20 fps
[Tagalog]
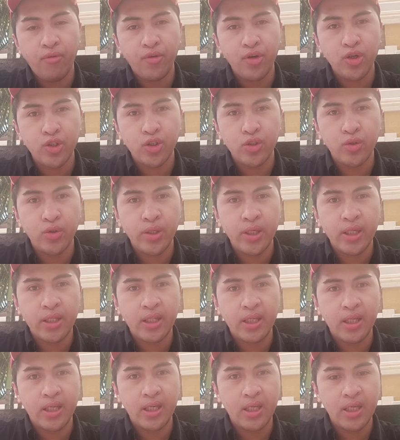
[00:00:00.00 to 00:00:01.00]

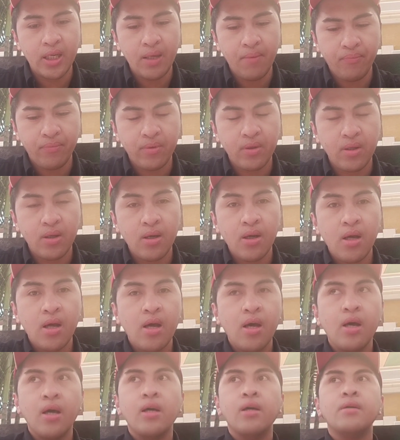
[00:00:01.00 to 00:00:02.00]
opportunity
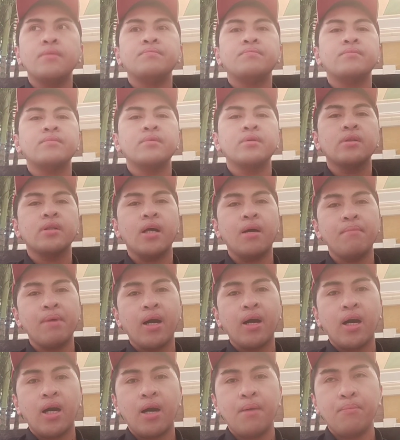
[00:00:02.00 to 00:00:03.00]
na
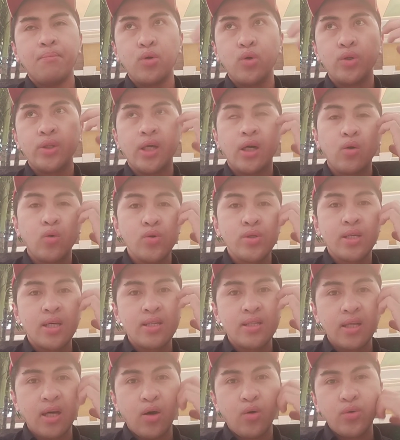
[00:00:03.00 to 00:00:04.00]
maka-abroad ako sa
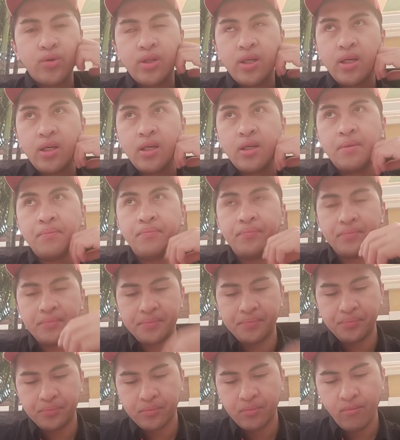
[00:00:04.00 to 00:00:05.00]
Saudi
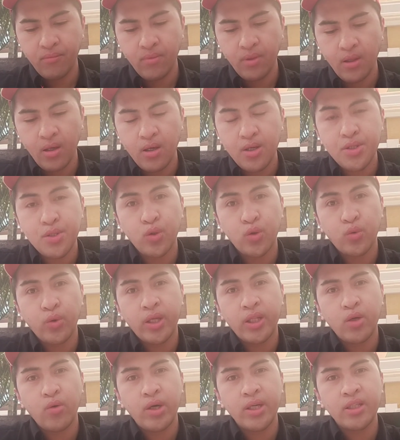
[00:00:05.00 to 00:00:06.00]
So
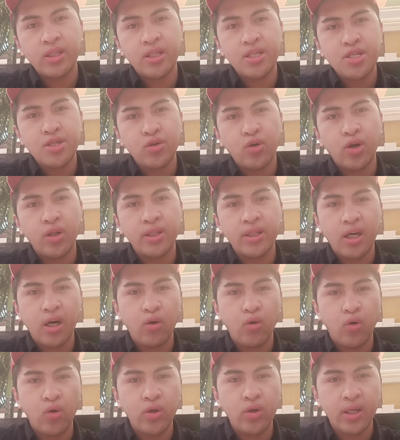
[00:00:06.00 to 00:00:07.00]
21 years old
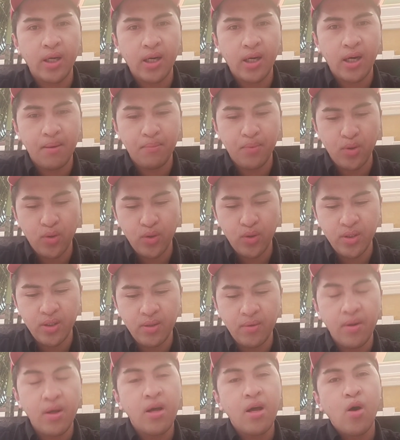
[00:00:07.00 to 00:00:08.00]
akong nag-abroad
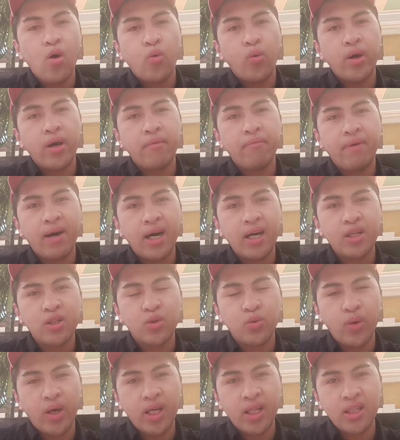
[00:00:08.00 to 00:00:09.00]
way back
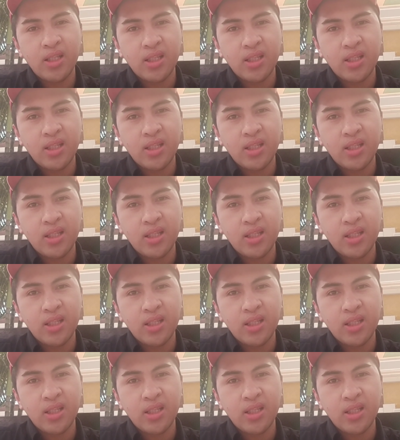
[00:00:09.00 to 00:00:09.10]
20